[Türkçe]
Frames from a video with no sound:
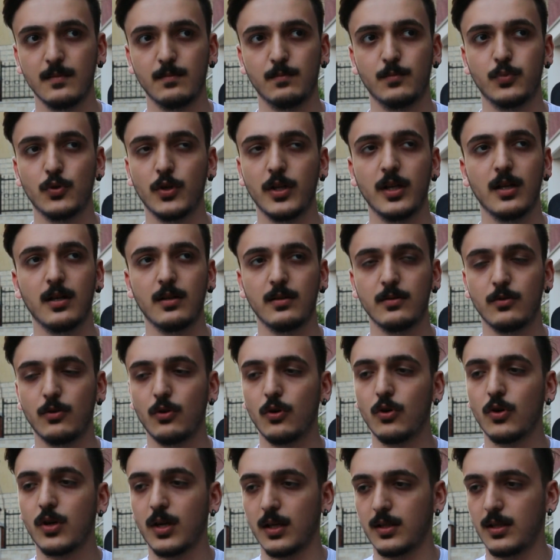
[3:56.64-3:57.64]
Buraya
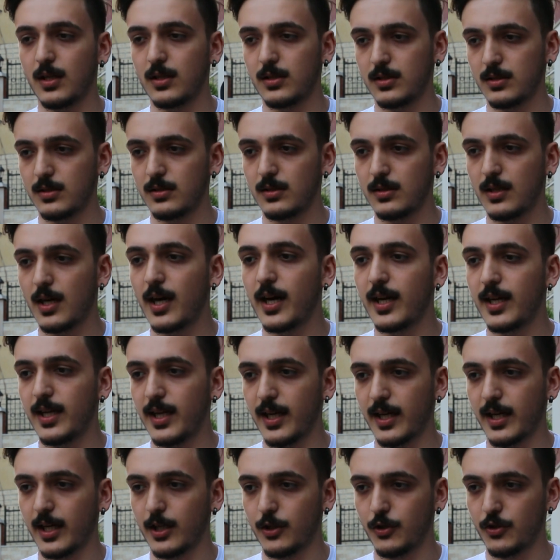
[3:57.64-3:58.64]
o kadar
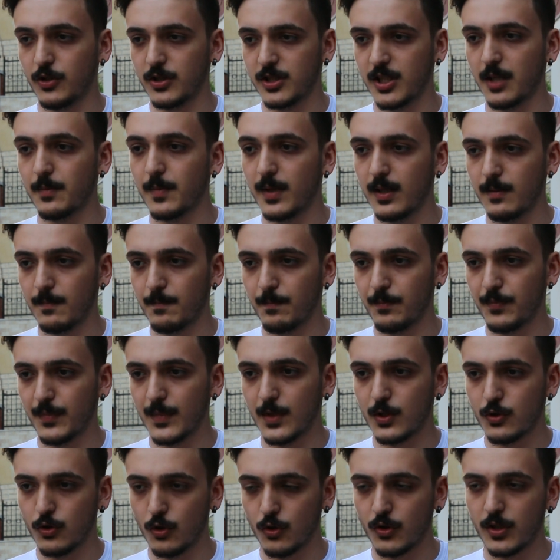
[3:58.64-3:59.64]
aile geliyor Cem'e.
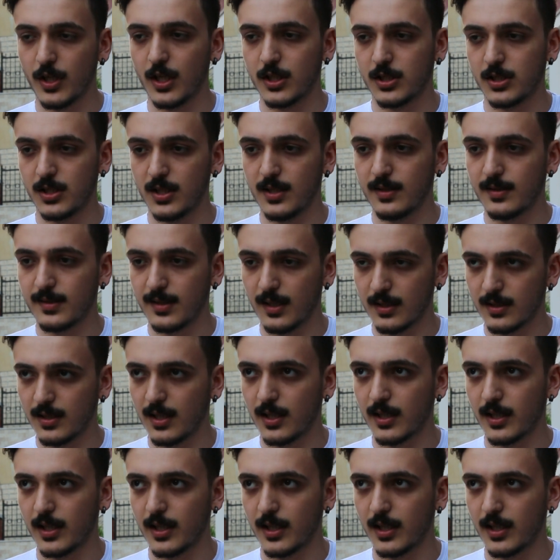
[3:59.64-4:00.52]
Çok yaşlı insanlar